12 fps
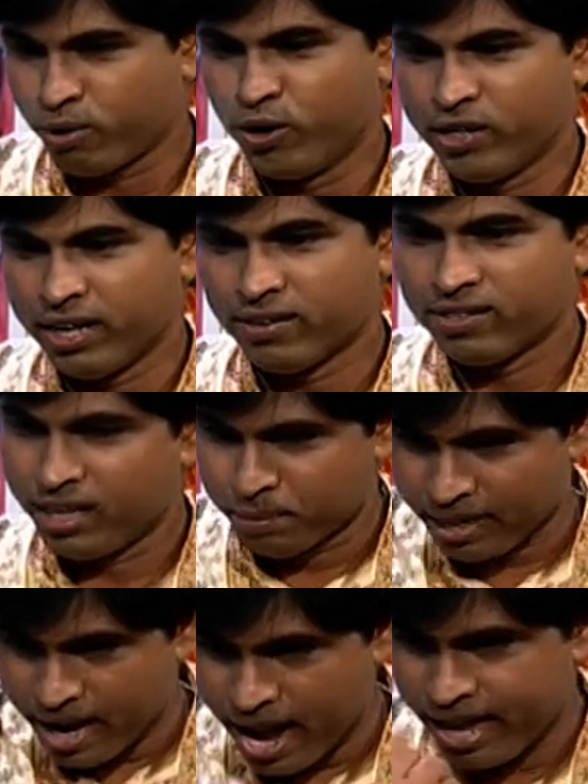பொருட்களை வந்து நம்ம
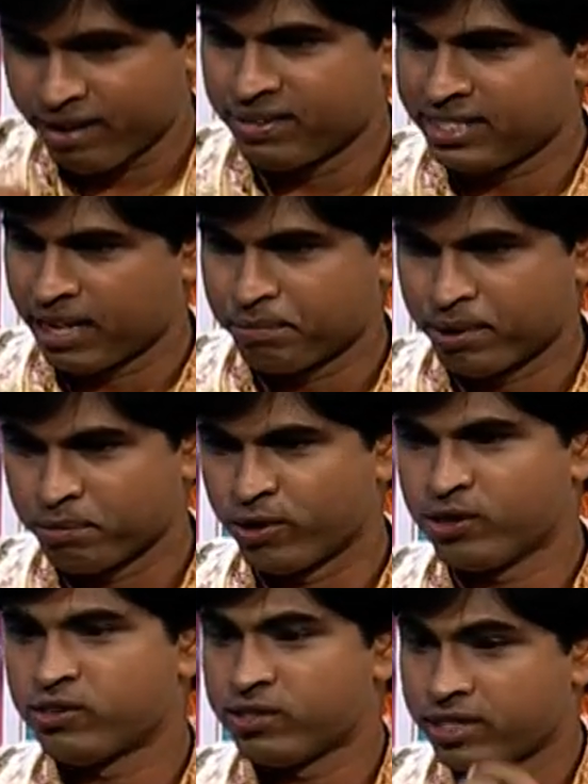காயாகவே சாப்பிட
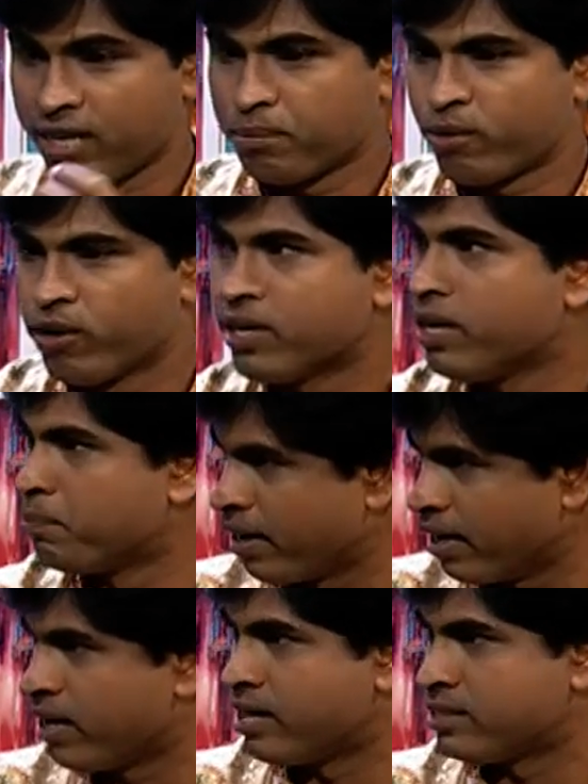முடியும் சில பொருட்களை
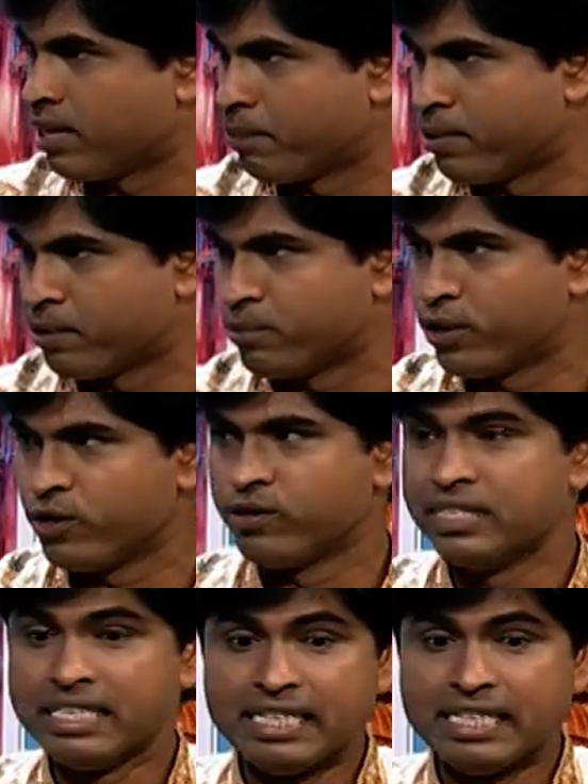பழங்களாக சாப்பிட முடியும்